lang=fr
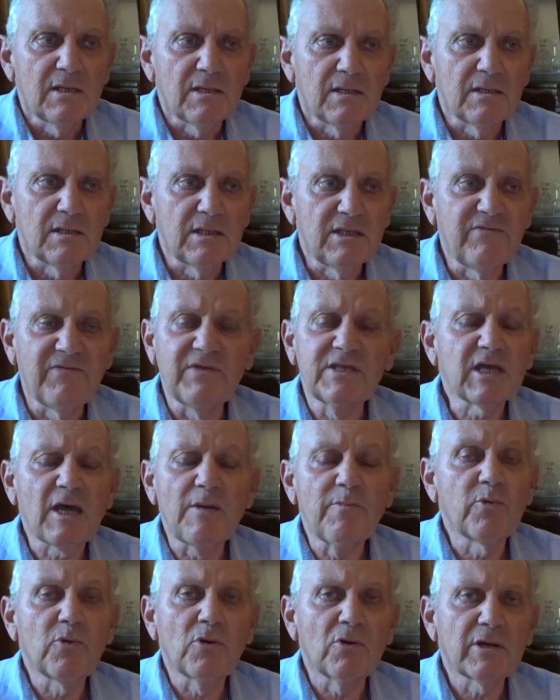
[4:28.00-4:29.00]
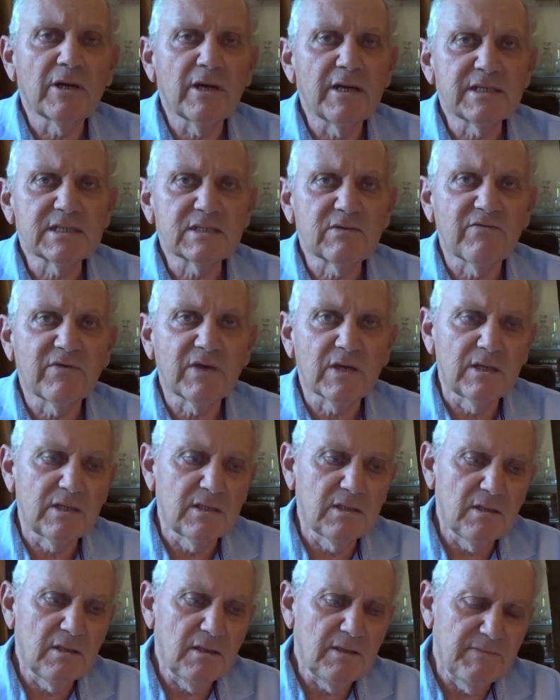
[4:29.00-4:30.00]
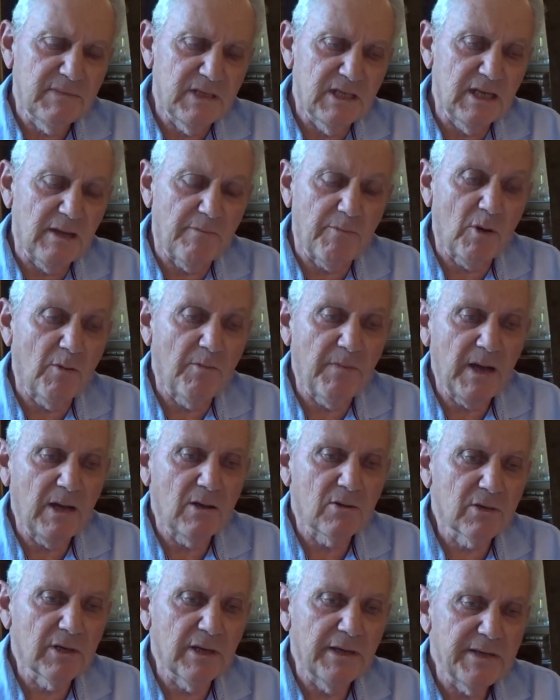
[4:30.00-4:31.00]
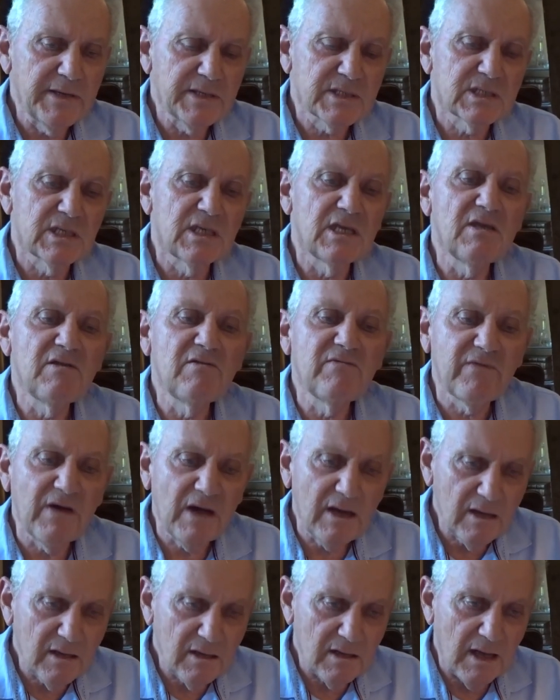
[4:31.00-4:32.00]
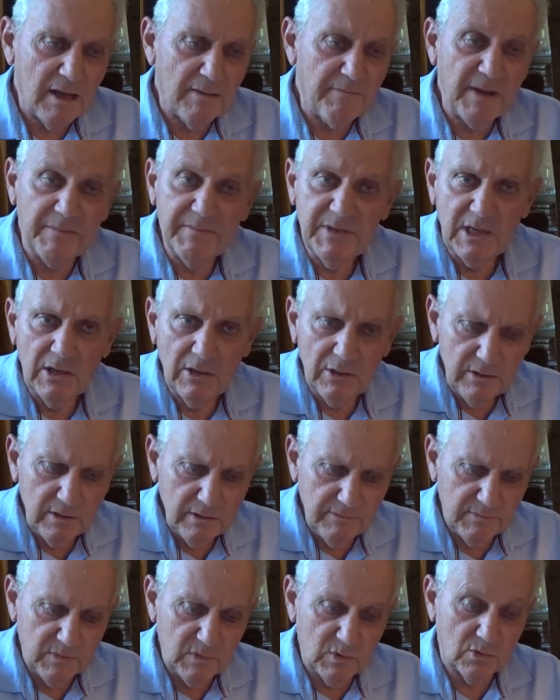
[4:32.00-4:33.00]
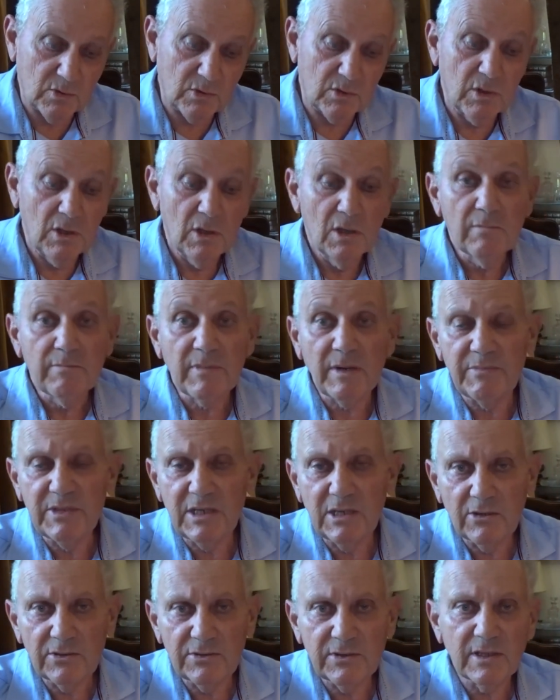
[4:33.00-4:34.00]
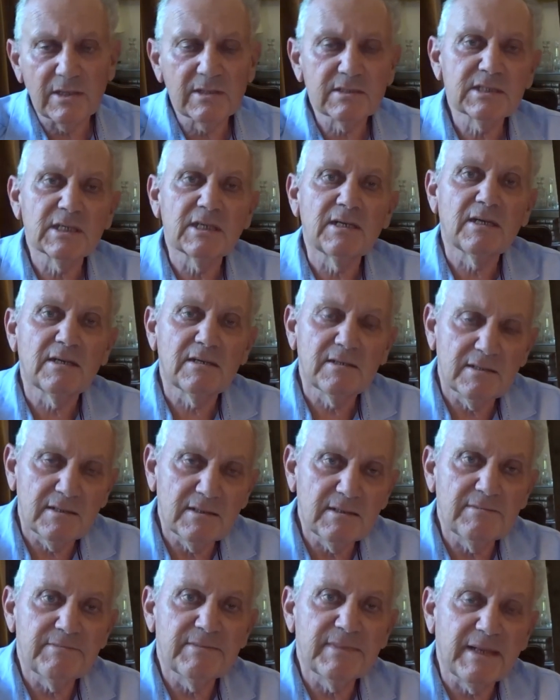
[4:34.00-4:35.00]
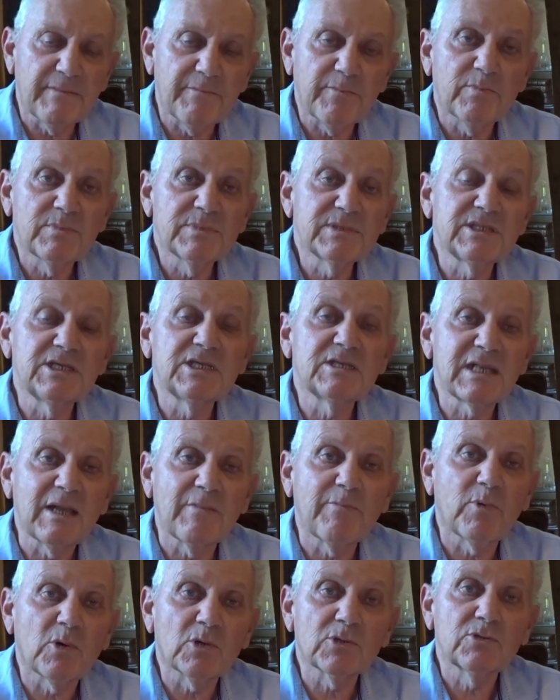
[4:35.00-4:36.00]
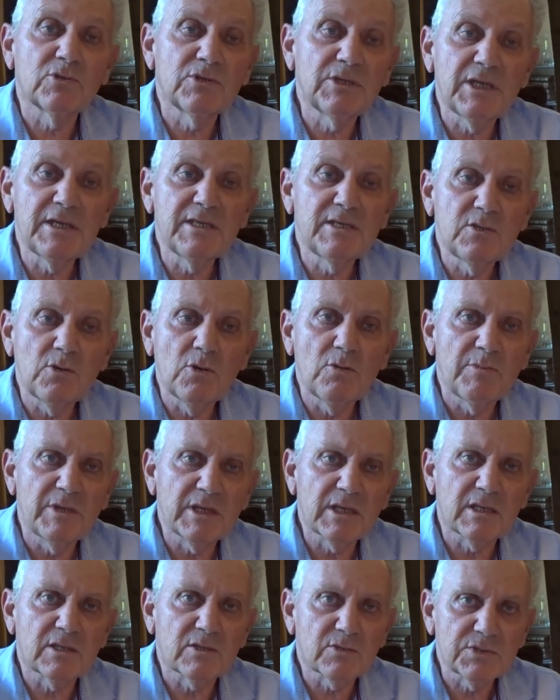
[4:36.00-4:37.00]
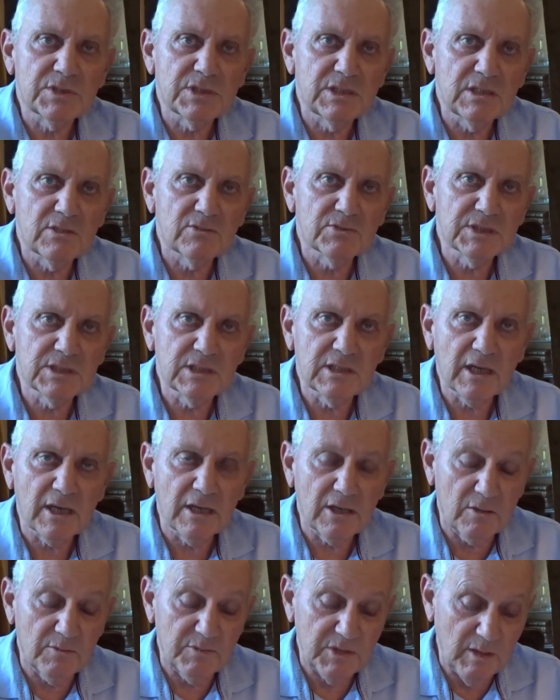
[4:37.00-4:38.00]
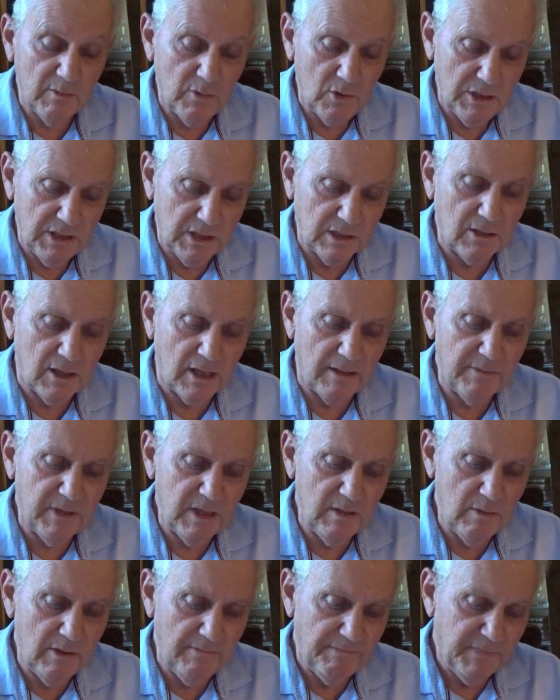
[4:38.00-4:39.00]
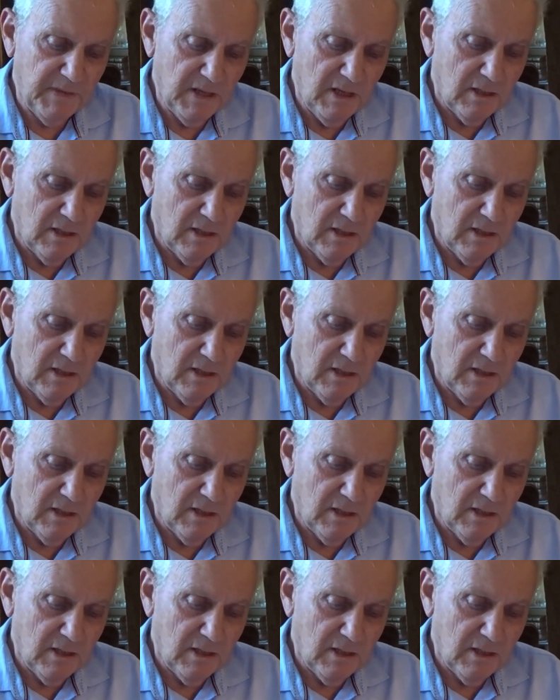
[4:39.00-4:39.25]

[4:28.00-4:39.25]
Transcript: Euh, il vit très peu en Grèce en vérité, il n'apprend pas en Grèce, il va à Babylone, donc Babylone, hein, c'est la, dite la porte des dieux, mais qui est aussi considérée comme diabolique dans la Bible,